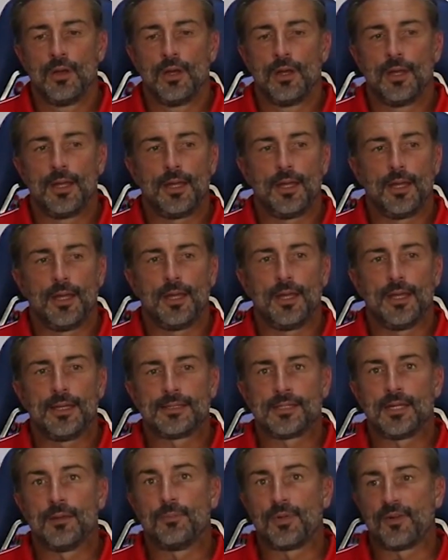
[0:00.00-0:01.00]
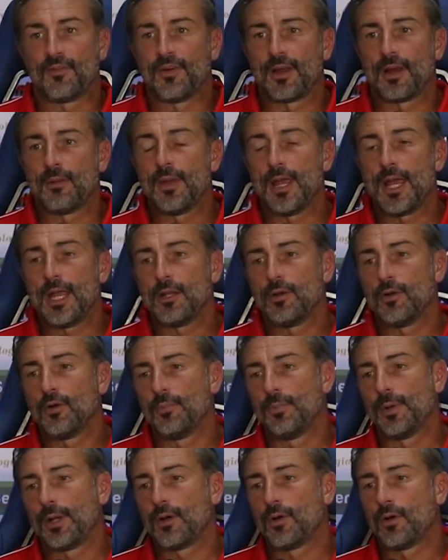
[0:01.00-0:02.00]
eh, sempre fare meglio,
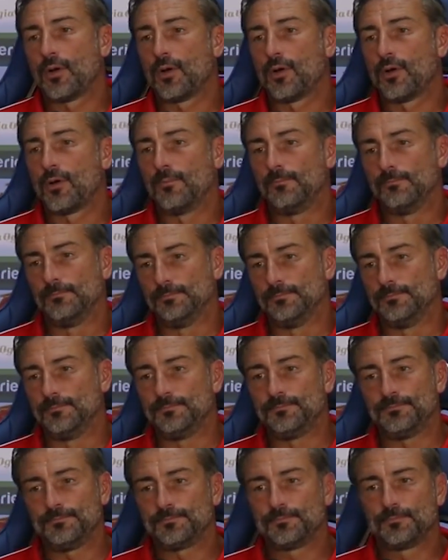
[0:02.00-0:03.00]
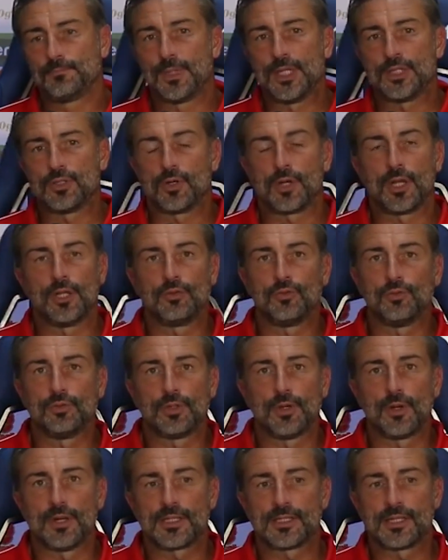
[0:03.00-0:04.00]
però penso che in
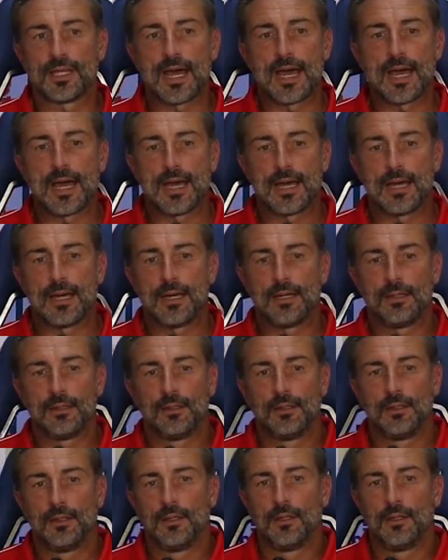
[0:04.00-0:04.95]
tutta onestà